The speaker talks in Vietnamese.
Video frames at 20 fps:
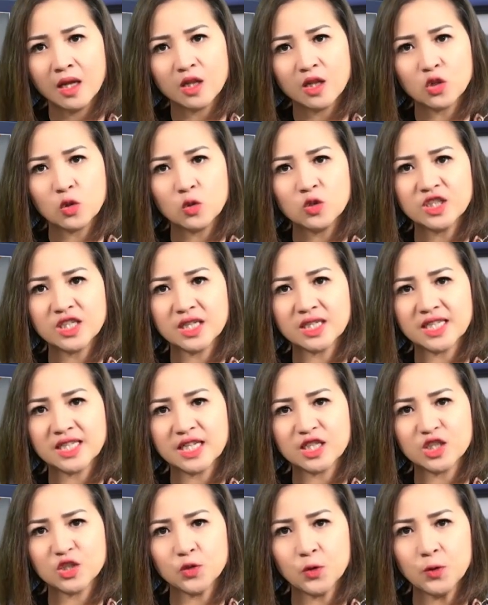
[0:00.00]
Tôi sợ
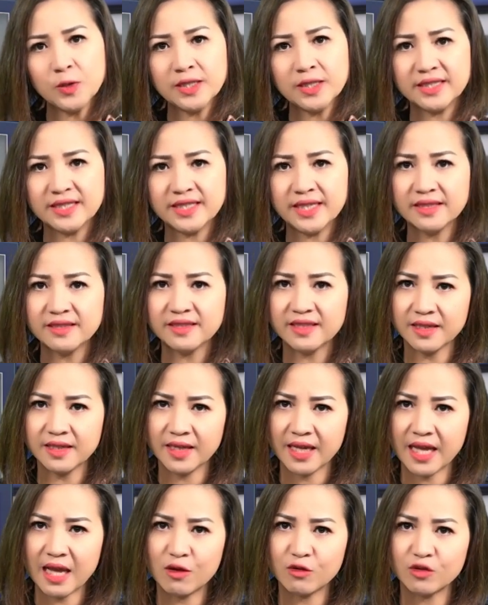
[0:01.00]
rằng số người chết rất
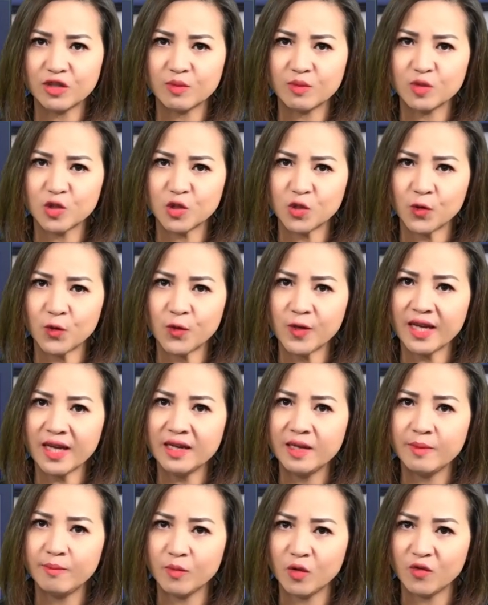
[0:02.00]
cao trong số các
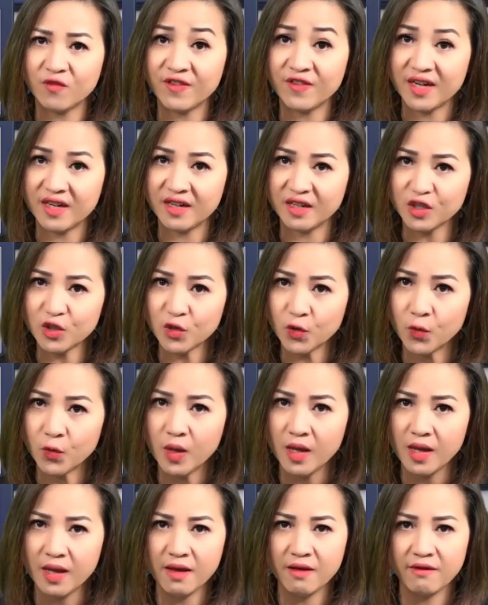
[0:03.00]
linh mục và nữ tu
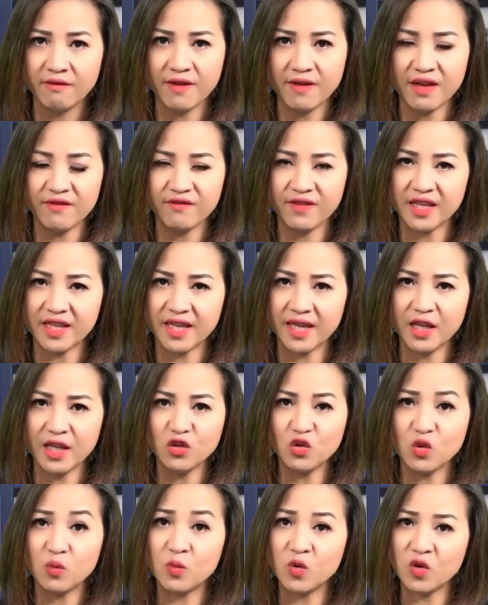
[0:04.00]
và vì thế
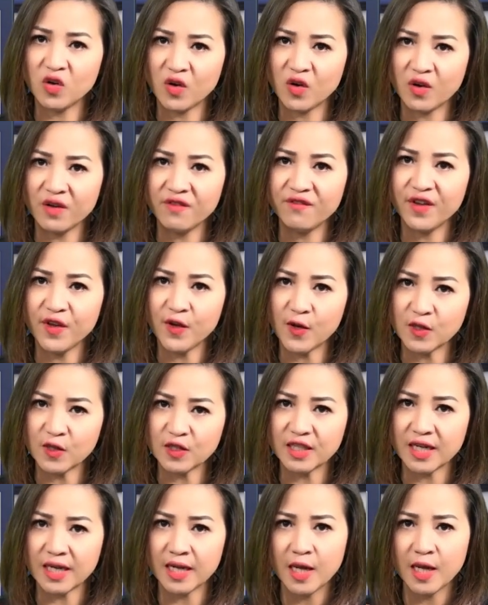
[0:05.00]
tôi muốn nói với họ
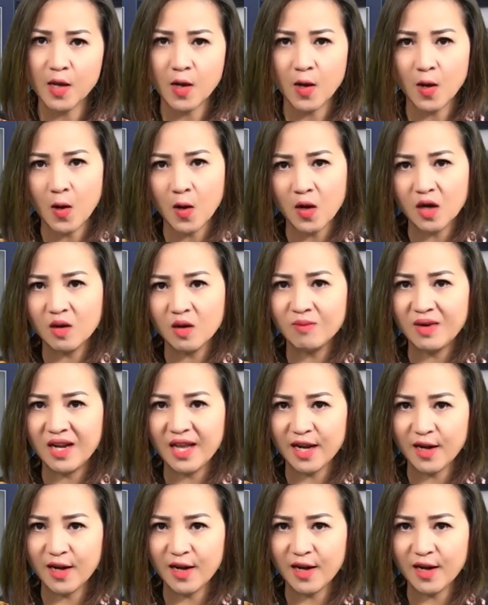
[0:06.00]
rằng họ không lẻ